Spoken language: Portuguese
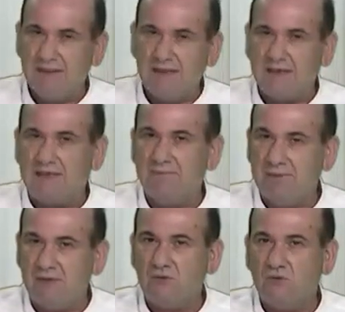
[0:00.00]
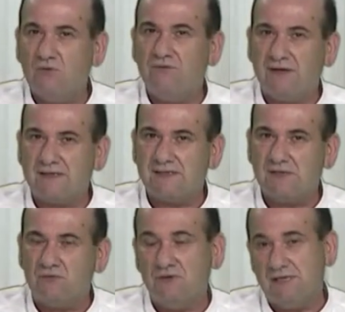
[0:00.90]
e também com o
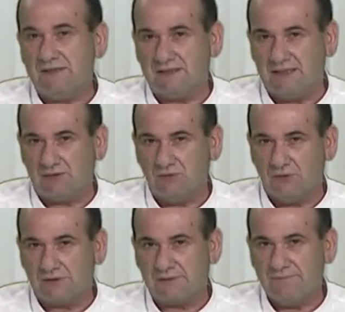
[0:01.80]
vazio diante da dor.